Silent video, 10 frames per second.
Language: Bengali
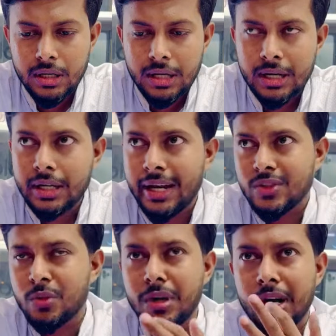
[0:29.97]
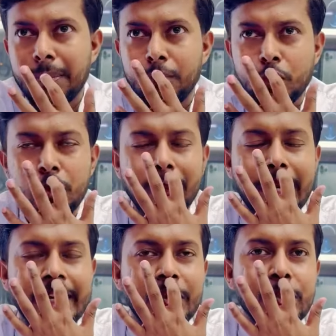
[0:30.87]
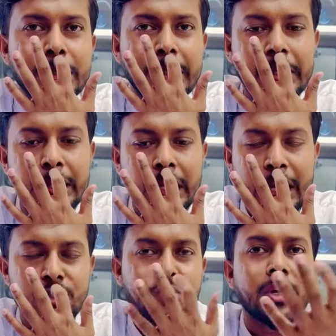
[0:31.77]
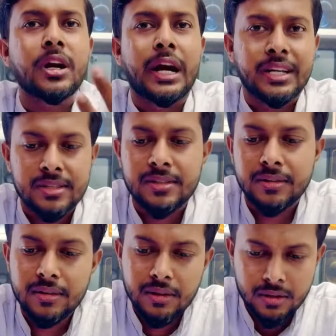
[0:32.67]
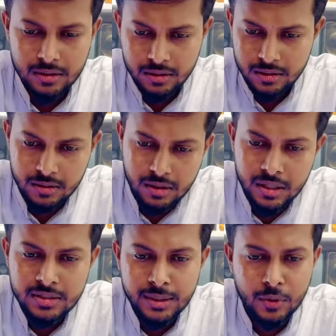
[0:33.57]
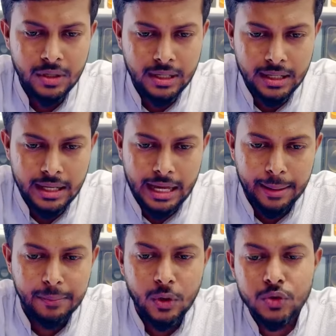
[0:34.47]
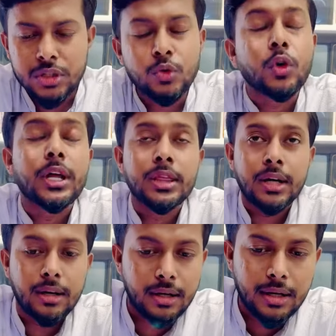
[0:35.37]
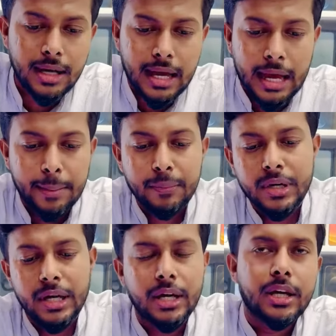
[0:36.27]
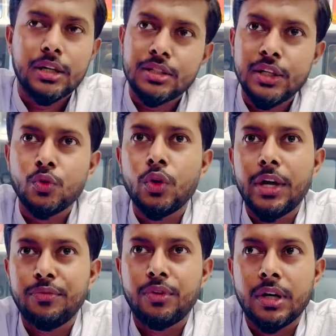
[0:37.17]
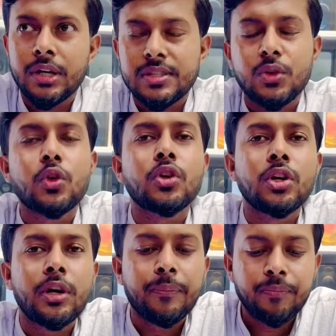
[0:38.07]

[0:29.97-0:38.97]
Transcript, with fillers: আর কাস্টমাররা বুঝবে এটাই হচ্ছে কাস্টমারের রাইটস যেমন আমরা হচ্ছি দোকানদার আমরা যেহেতু এই সেক্টর নিয়ে